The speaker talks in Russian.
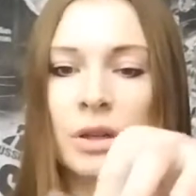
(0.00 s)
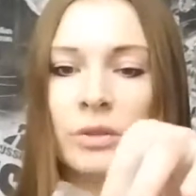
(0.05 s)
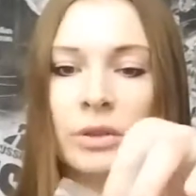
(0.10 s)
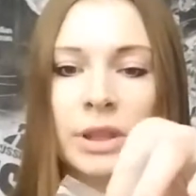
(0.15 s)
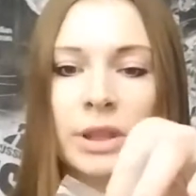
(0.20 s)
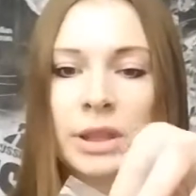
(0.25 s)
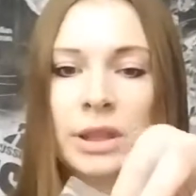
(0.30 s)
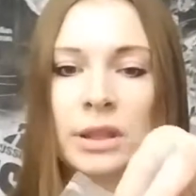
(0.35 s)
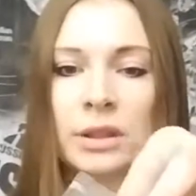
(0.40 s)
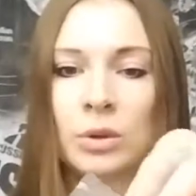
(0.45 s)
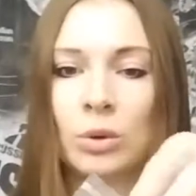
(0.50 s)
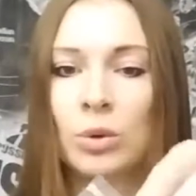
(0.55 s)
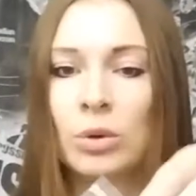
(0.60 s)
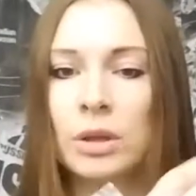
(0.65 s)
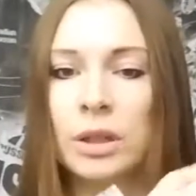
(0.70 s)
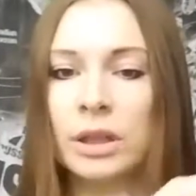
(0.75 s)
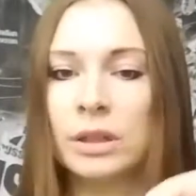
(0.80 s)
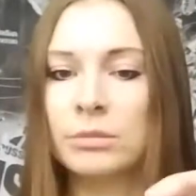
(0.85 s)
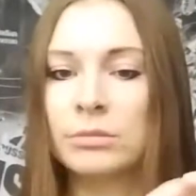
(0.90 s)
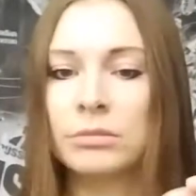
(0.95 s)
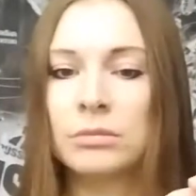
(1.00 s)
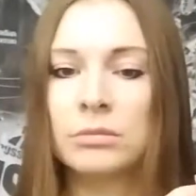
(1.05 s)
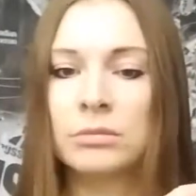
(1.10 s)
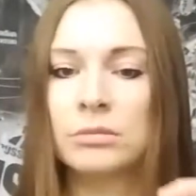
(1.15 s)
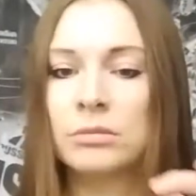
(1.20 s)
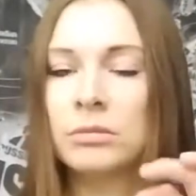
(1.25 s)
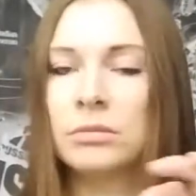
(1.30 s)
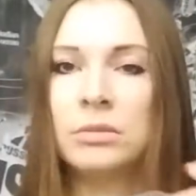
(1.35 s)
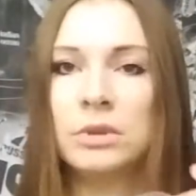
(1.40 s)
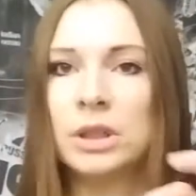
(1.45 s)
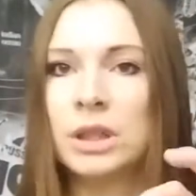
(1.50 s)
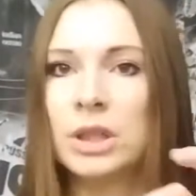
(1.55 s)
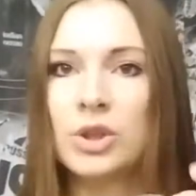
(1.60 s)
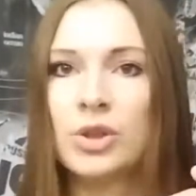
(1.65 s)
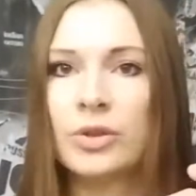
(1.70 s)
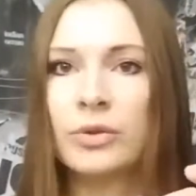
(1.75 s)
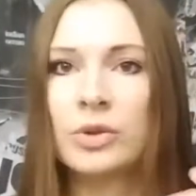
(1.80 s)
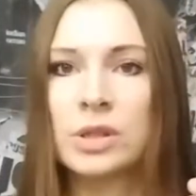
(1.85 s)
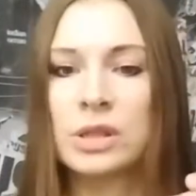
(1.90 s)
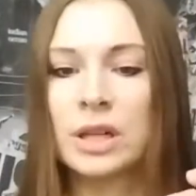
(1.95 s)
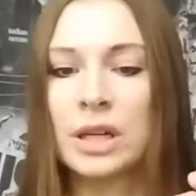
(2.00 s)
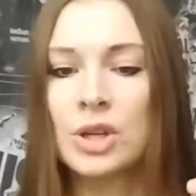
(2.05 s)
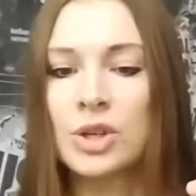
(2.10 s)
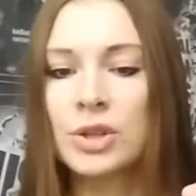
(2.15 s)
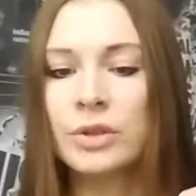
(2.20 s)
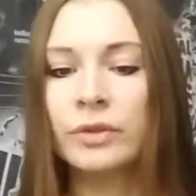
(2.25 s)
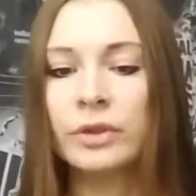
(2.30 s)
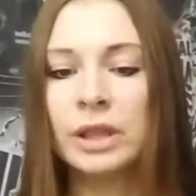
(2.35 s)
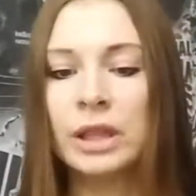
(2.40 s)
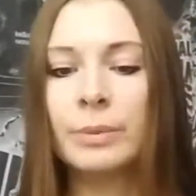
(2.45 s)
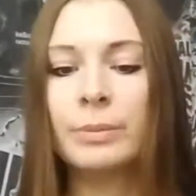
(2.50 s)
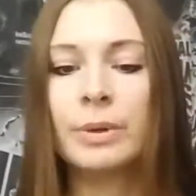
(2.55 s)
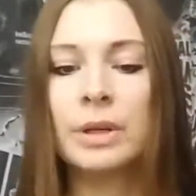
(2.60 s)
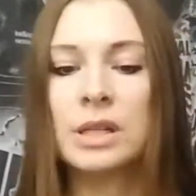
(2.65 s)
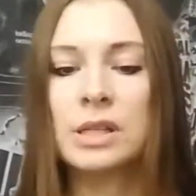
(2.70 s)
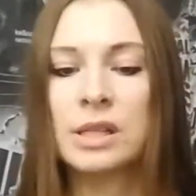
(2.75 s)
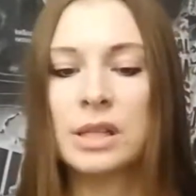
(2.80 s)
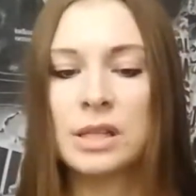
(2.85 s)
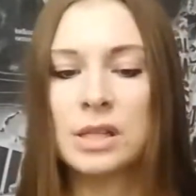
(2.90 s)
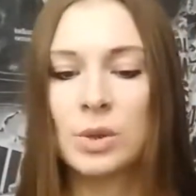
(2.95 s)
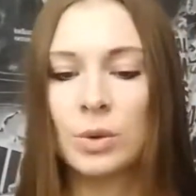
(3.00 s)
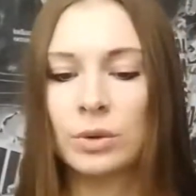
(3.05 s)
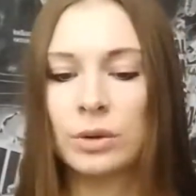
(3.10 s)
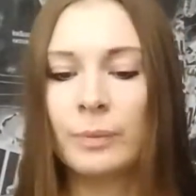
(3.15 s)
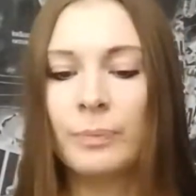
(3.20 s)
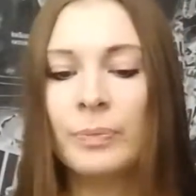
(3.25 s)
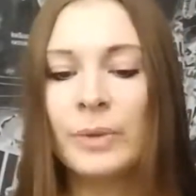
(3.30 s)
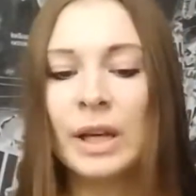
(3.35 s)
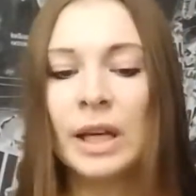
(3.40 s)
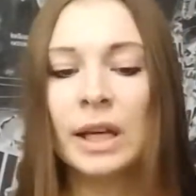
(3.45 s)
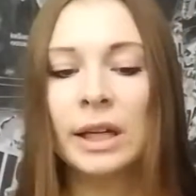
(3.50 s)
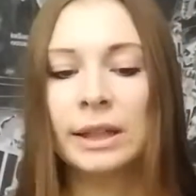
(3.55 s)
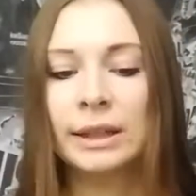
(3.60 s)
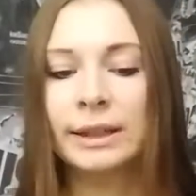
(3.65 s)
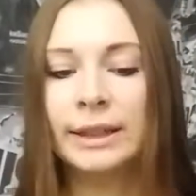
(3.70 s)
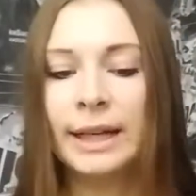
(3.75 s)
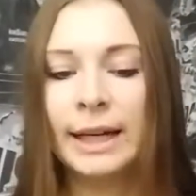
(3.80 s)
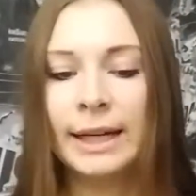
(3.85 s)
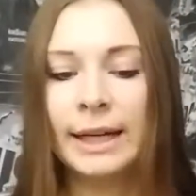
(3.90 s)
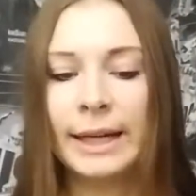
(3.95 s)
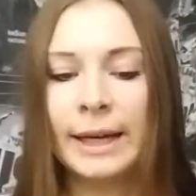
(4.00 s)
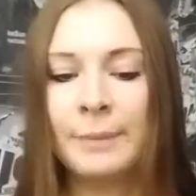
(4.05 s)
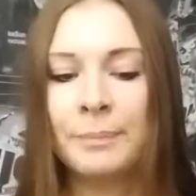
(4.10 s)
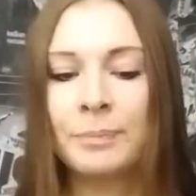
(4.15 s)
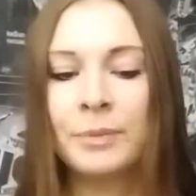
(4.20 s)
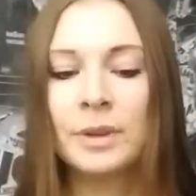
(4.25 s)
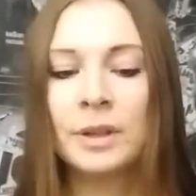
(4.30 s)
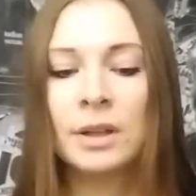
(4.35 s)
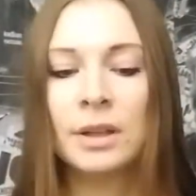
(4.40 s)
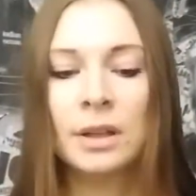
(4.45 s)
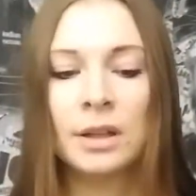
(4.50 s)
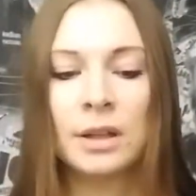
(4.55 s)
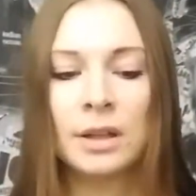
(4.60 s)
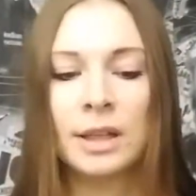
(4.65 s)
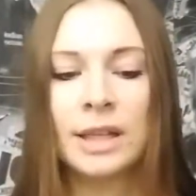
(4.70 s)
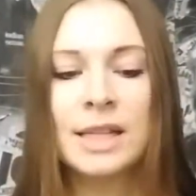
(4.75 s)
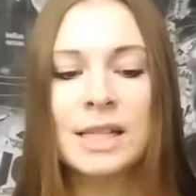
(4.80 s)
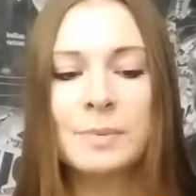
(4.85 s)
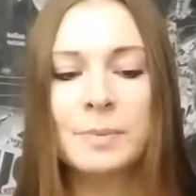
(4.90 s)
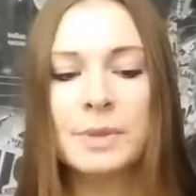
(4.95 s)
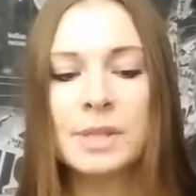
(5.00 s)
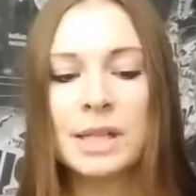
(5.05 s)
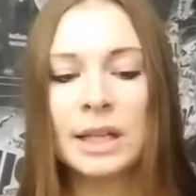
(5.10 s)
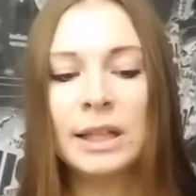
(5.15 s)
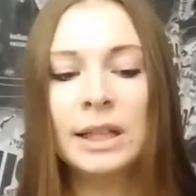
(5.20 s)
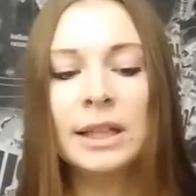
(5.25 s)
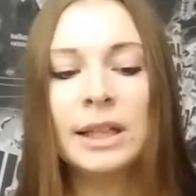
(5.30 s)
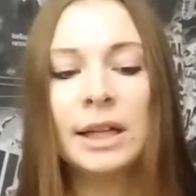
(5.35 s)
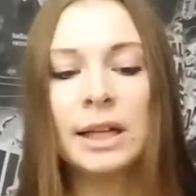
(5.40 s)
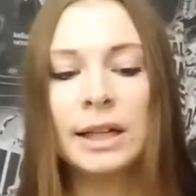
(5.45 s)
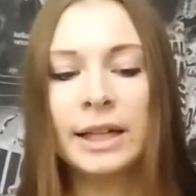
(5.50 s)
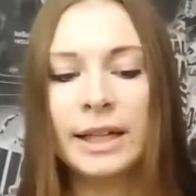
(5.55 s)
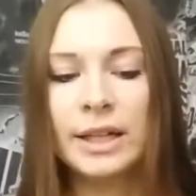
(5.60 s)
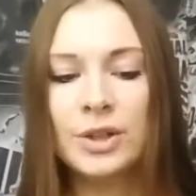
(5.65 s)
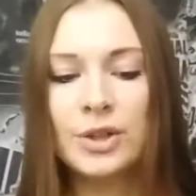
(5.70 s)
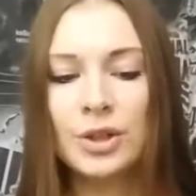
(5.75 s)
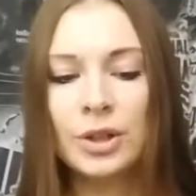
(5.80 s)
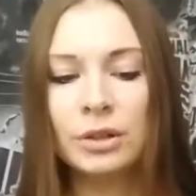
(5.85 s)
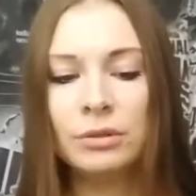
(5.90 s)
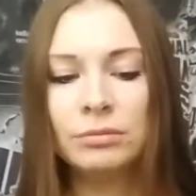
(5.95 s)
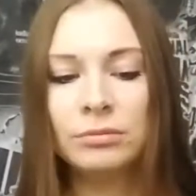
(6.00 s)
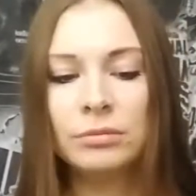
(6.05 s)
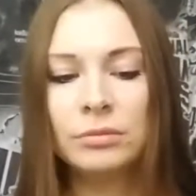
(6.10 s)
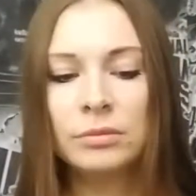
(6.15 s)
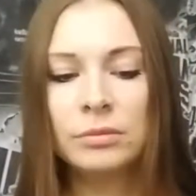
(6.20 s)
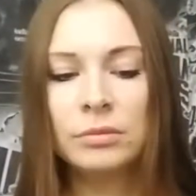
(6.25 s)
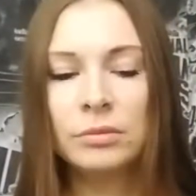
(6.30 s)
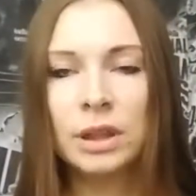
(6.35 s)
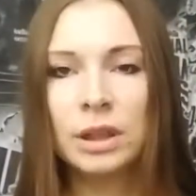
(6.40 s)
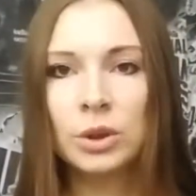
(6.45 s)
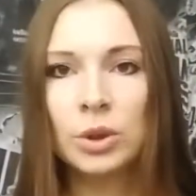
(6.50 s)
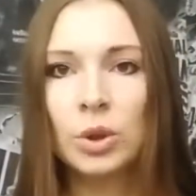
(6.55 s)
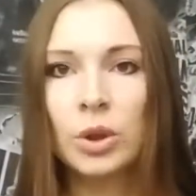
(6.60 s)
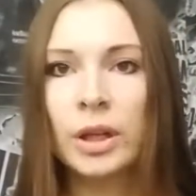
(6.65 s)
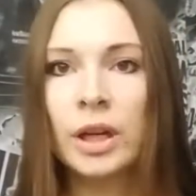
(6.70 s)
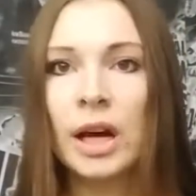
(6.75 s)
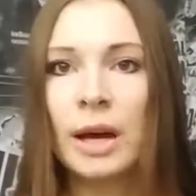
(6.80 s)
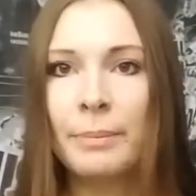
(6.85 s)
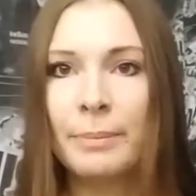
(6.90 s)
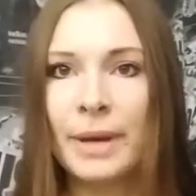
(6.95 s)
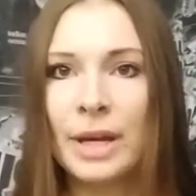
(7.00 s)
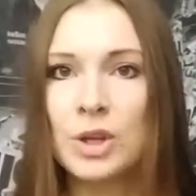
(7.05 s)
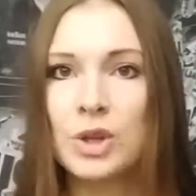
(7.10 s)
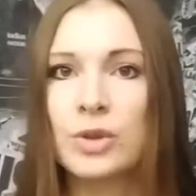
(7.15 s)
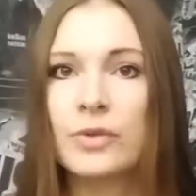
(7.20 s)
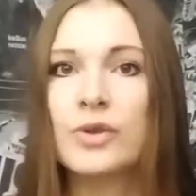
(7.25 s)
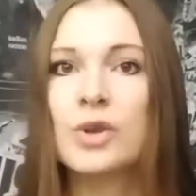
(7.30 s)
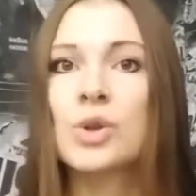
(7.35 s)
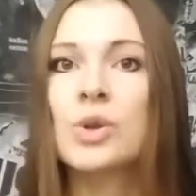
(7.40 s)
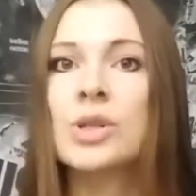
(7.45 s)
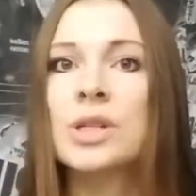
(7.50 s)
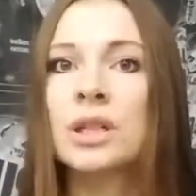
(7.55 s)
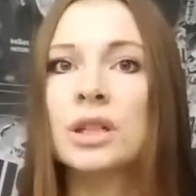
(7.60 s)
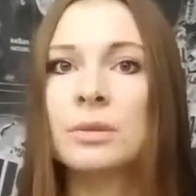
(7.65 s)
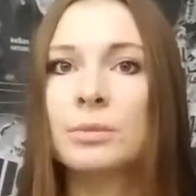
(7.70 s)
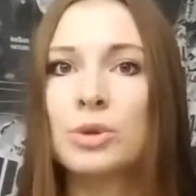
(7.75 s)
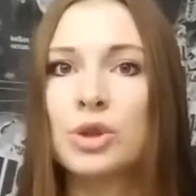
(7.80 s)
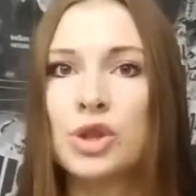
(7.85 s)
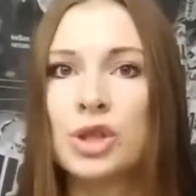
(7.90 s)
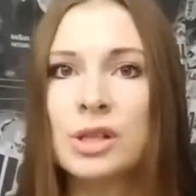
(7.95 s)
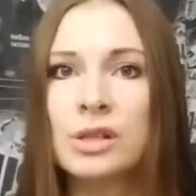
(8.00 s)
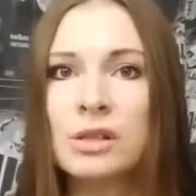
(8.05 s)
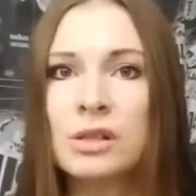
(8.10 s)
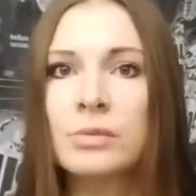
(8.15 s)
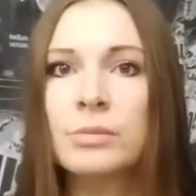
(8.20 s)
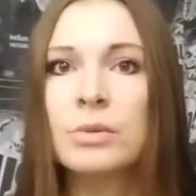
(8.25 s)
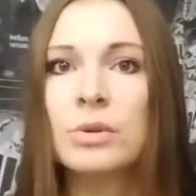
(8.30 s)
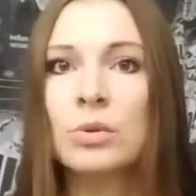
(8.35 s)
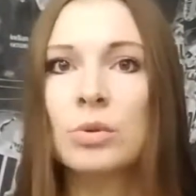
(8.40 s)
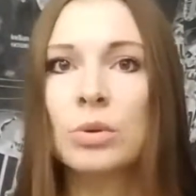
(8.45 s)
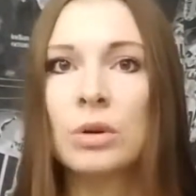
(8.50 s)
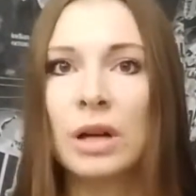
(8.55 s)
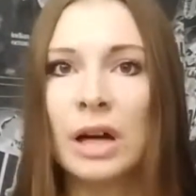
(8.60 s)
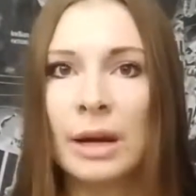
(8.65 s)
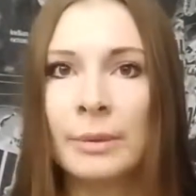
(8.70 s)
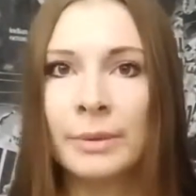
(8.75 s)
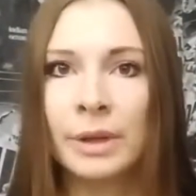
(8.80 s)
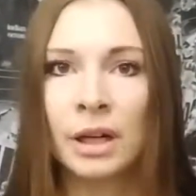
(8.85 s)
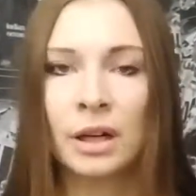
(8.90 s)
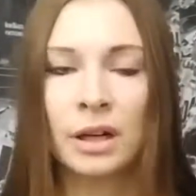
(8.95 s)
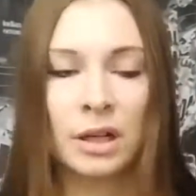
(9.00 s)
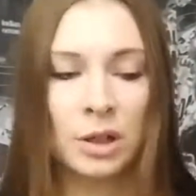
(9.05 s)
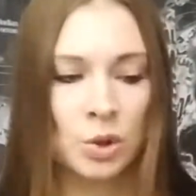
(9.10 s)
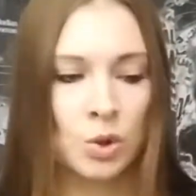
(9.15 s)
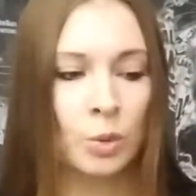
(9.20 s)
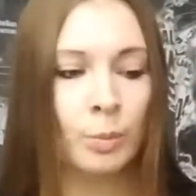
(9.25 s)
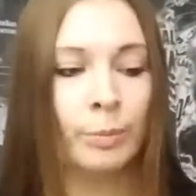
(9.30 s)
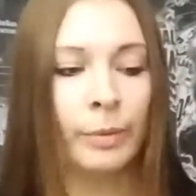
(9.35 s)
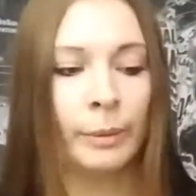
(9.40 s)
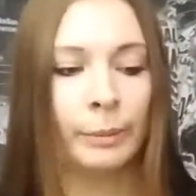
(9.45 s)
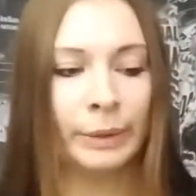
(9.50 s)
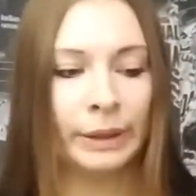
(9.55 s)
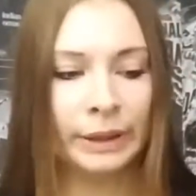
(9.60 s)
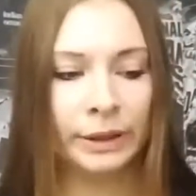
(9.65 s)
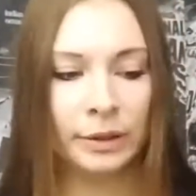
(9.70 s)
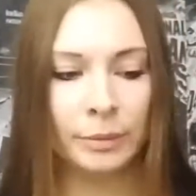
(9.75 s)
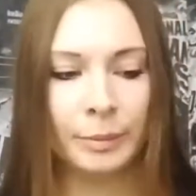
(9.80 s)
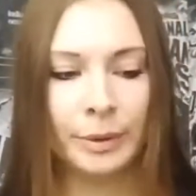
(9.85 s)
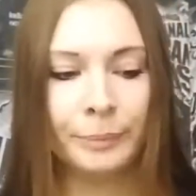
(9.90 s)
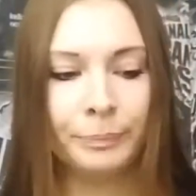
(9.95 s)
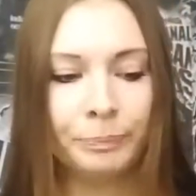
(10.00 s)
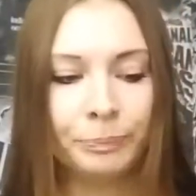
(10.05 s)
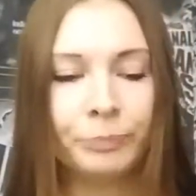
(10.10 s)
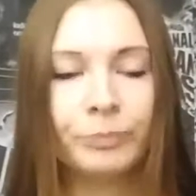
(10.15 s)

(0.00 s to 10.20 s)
вот это трогаем, ничего страшного не произойдет. Далее, есть специальная наклеечка, которой, опять же, все делаем чистыми руками, хорошо помытыми.